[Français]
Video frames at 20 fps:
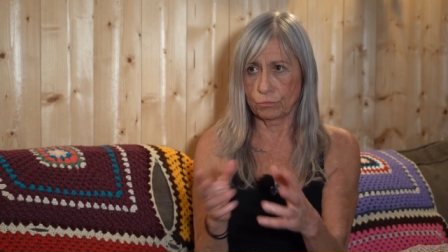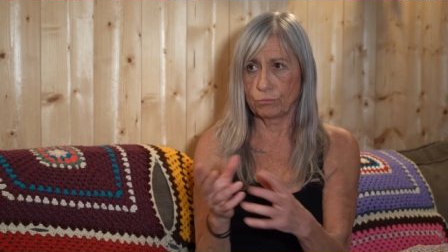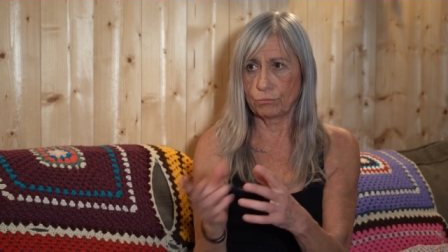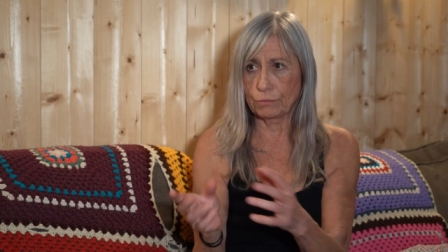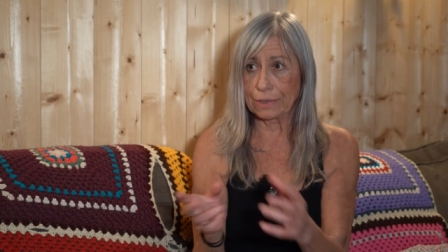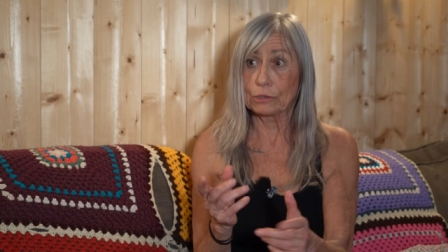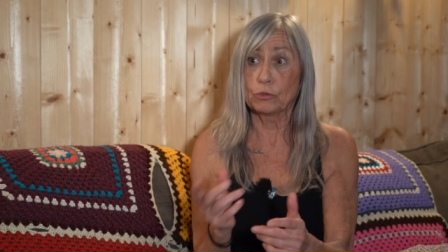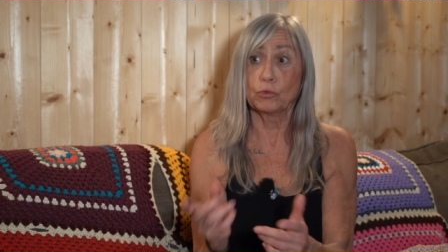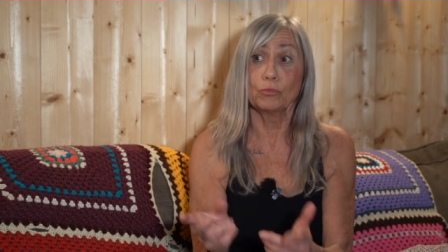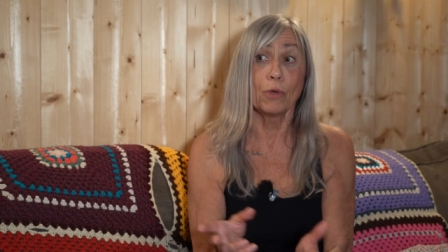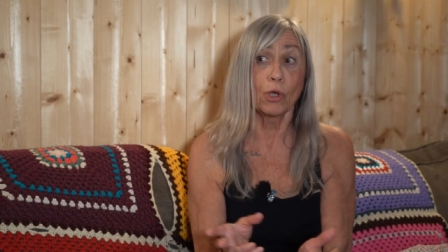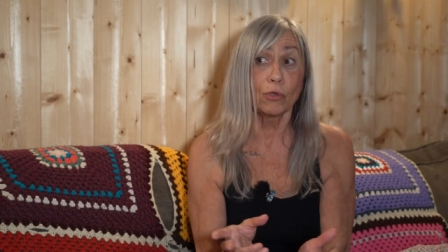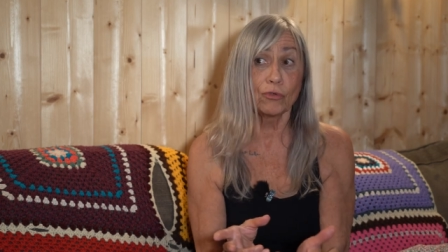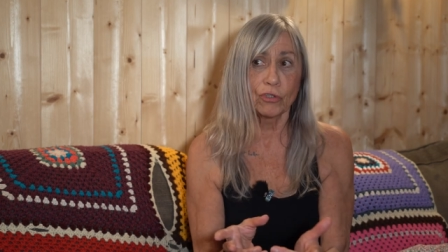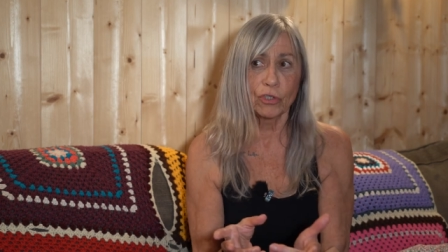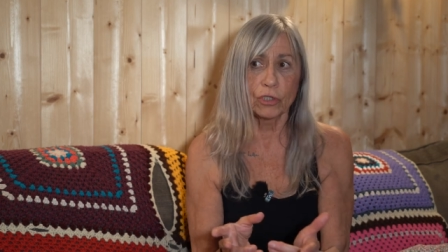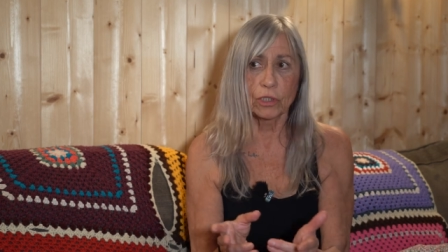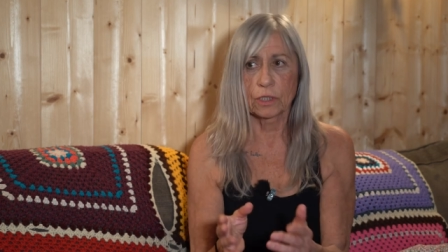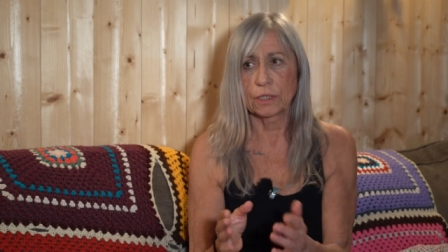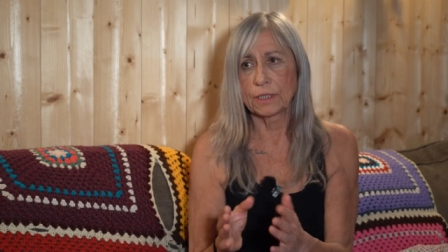ma
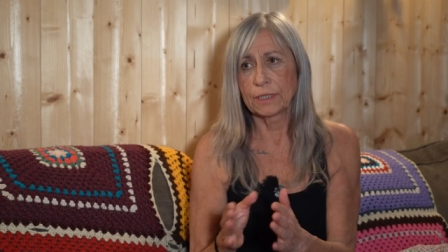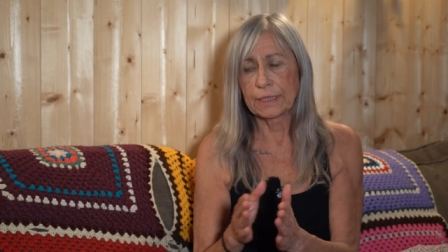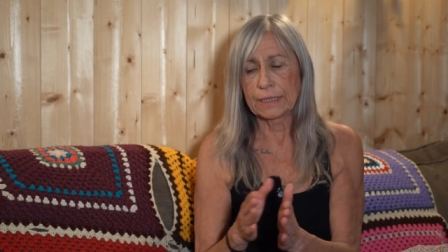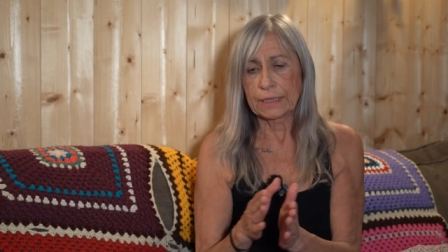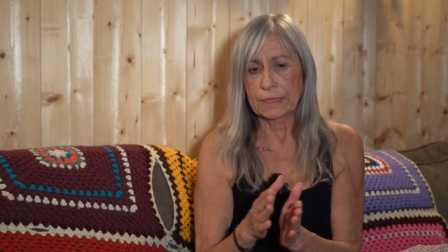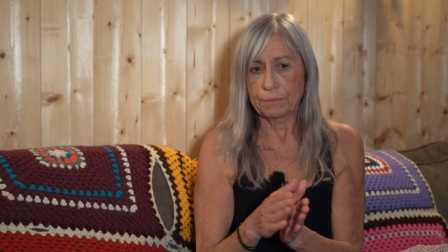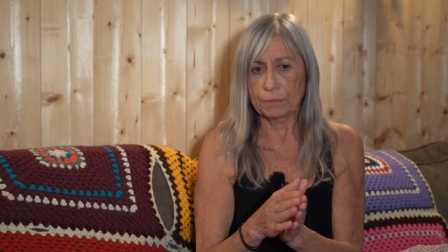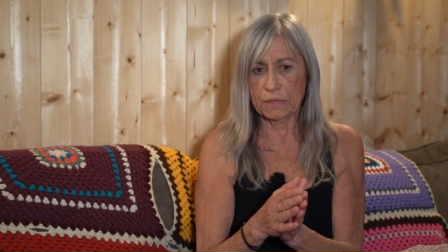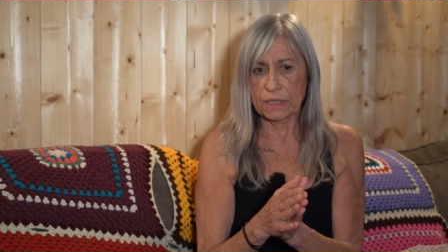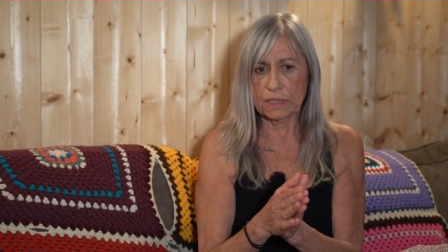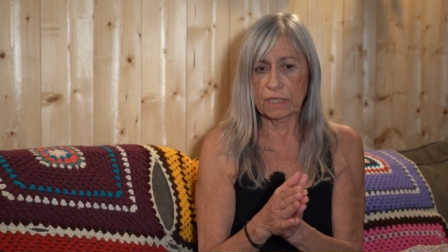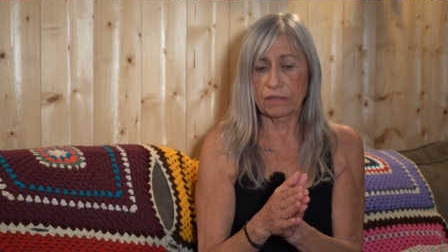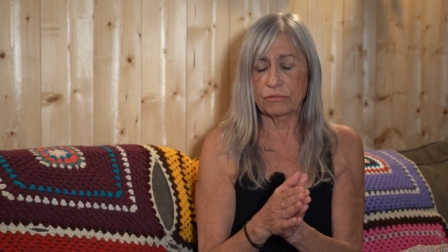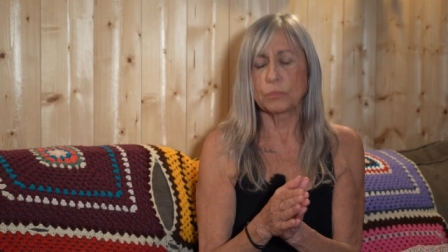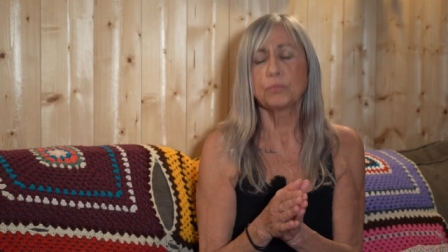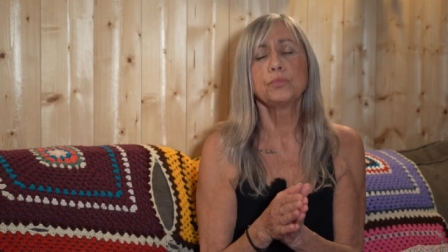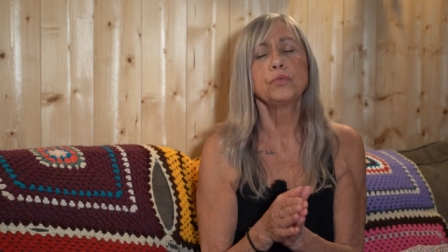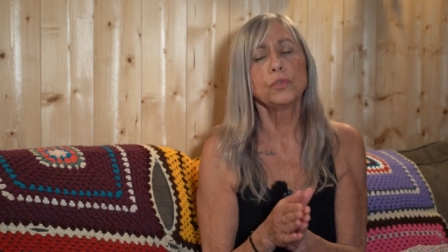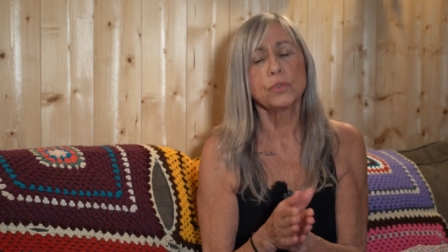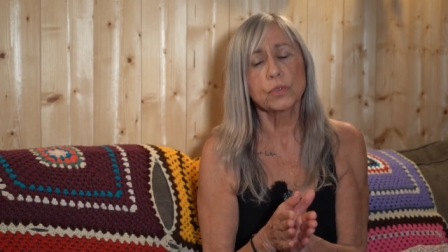demande, mais il y
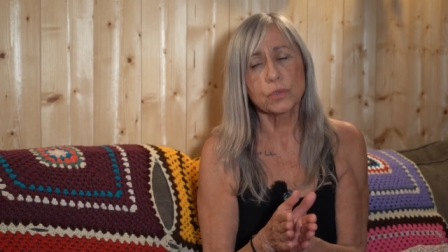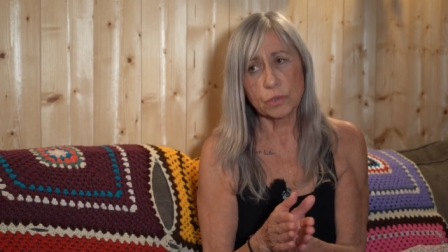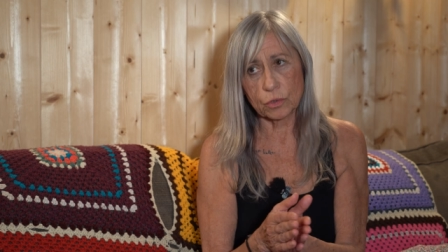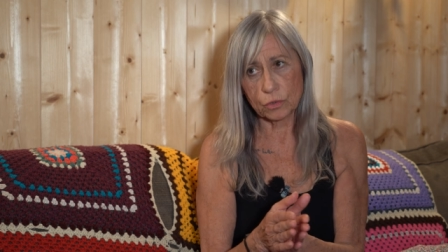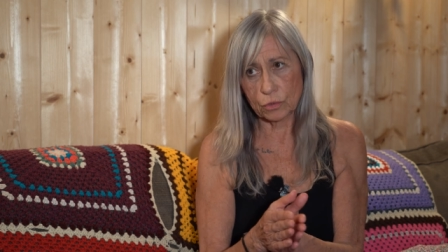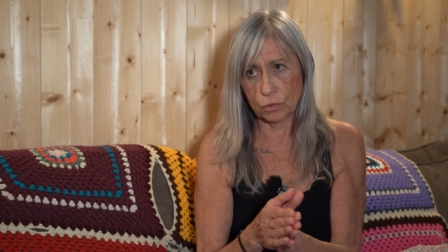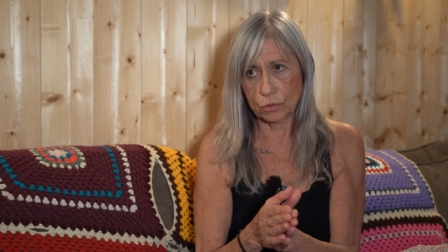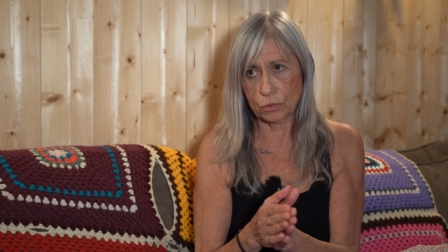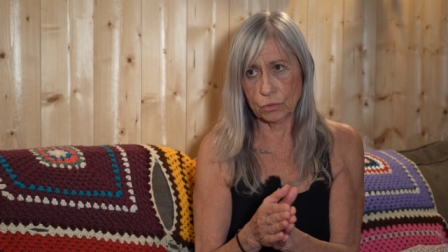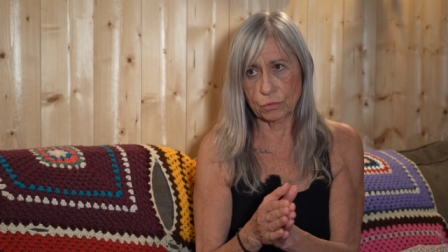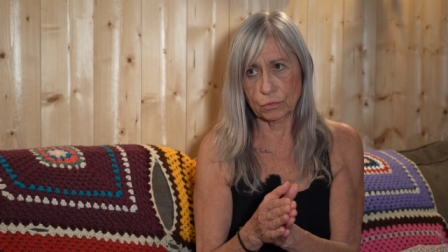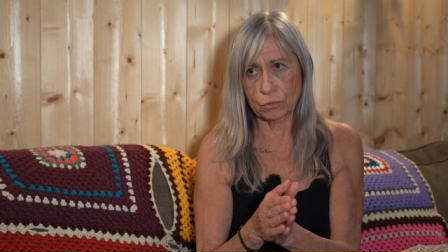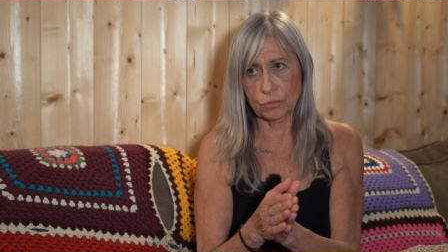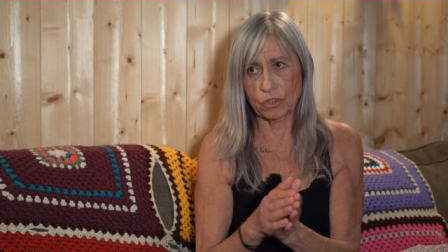avait plus que.